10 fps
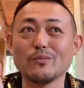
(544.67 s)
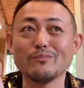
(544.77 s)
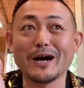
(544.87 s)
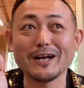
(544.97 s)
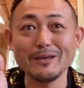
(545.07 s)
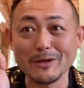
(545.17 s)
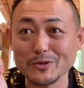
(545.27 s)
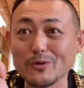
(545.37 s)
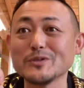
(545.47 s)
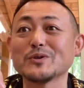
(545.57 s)
まあ、今の
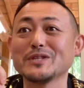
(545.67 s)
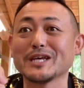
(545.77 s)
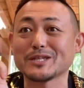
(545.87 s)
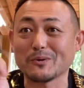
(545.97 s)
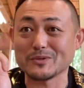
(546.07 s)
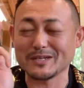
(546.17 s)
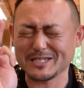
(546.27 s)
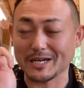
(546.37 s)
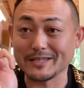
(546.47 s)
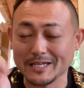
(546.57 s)
ところ味噌煮でやってこと
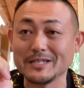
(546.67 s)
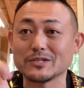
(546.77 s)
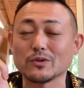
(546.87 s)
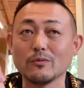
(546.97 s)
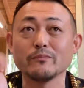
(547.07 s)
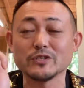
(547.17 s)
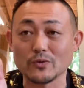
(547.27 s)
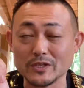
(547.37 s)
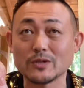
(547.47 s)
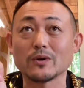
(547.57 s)
しかないんですけども味
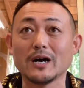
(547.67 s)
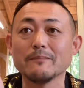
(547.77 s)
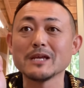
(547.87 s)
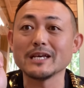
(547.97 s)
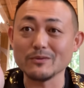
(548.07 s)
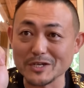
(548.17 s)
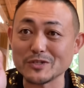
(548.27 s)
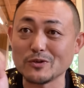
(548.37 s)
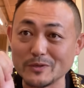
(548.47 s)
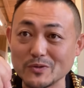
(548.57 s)
噌煮とかイワシ
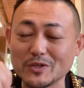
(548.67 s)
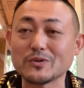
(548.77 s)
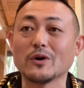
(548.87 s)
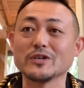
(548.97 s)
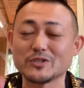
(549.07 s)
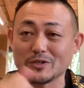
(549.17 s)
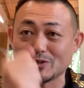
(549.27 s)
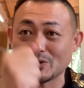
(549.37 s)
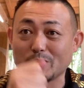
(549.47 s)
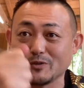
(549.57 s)
の味噌煮とかを一緒に
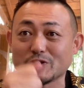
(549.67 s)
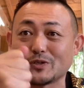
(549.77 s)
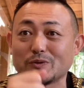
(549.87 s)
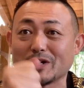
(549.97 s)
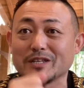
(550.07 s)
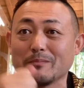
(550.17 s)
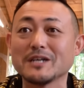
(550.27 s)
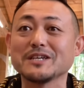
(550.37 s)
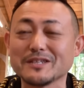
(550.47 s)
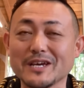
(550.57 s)
ちょっと味噌汁の中に混
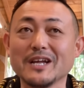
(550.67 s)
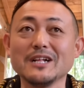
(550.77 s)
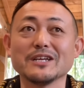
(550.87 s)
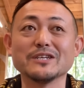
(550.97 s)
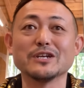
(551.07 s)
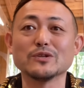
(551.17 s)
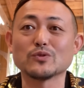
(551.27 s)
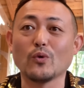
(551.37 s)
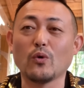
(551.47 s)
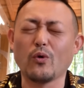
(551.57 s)
ぜて入れる
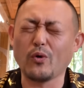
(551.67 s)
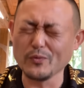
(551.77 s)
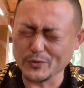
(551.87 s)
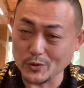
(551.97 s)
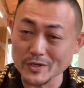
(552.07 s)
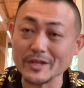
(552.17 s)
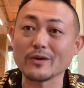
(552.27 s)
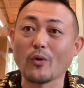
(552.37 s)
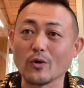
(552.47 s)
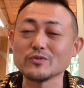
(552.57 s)
と本当にね
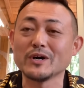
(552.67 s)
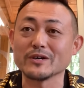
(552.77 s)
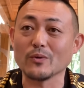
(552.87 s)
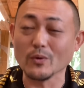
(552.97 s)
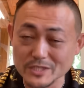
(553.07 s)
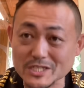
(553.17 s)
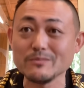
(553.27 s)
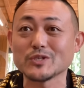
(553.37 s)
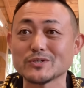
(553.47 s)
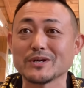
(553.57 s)
コクのある美味しい
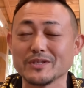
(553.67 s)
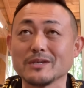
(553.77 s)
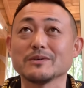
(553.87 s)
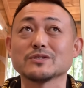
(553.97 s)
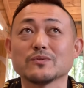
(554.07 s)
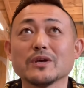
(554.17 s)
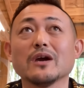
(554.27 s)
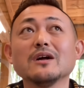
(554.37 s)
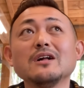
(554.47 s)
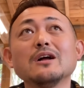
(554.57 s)
味噌汁ができますの
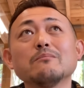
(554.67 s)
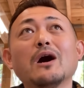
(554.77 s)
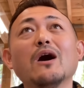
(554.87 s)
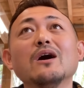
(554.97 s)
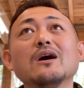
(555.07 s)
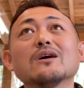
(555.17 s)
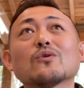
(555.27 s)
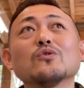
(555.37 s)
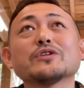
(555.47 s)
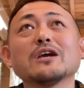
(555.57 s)
でまあ
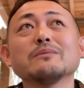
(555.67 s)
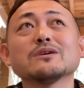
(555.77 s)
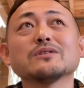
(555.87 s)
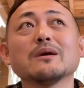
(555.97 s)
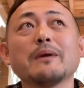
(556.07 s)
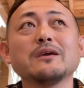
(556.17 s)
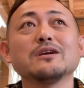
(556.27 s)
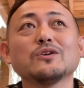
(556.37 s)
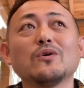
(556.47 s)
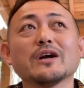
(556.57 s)
このタイミングで免
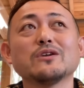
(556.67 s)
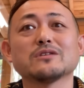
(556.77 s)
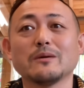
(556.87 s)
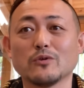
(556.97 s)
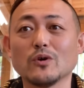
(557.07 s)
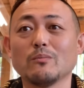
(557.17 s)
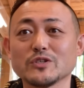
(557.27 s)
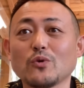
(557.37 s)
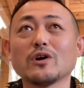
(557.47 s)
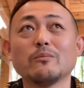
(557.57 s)
疫を上げるたいもの、まあ、
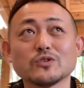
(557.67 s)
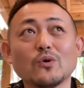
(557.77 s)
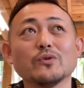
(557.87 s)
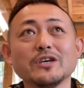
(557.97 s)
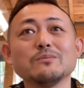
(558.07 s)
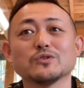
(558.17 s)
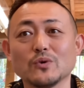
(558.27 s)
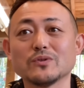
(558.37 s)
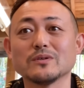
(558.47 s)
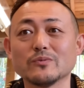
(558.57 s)
生姜もそうネギも
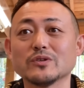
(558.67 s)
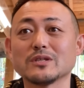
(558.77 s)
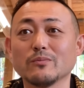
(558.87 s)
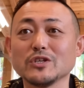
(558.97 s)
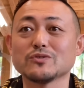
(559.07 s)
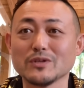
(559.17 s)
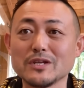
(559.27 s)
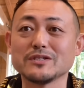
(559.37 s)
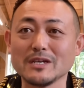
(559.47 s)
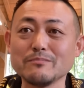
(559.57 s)
そうっていうもの自体も一緒に
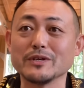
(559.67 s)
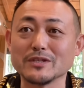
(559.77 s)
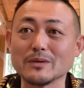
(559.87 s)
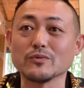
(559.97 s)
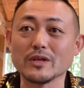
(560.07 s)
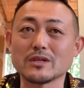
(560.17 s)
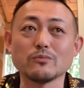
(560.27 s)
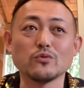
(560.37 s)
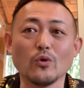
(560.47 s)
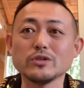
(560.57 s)
ね全部入れてもね多
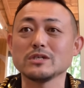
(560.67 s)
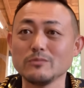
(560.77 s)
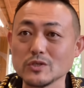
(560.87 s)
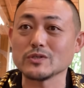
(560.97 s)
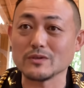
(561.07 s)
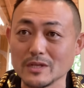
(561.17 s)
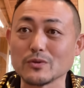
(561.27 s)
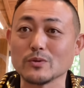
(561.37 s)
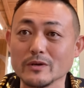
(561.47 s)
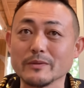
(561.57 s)
分美味しい味噌汁にな
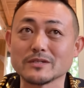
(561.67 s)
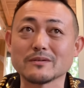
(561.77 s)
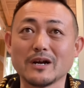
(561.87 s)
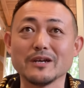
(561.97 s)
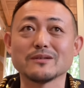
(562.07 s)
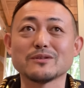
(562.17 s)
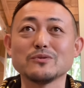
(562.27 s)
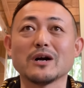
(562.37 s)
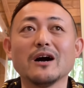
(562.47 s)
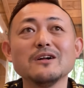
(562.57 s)
ると思いますはいとい
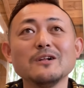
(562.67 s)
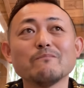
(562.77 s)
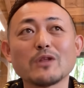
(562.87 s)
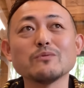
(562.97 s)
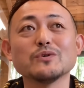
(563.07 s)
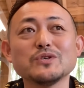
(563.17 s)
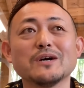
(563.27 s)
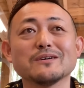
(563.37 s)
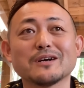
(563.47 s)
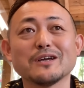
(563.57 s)
うか多分普
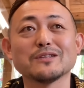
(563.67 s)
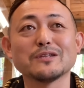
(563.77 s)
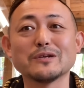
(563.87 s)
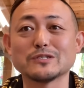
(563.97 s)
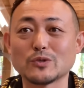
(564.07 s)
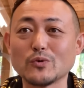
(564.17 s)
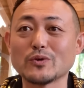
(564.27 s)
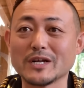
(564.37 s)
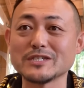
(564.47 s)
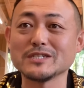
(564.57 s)
段からやってるやつそういう
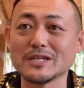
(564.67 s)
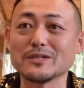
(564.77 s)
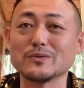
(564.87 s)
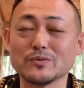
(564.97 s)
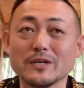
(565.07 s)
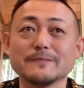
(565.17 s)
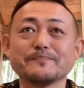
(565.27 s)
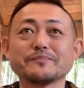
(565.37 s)
感じになってるので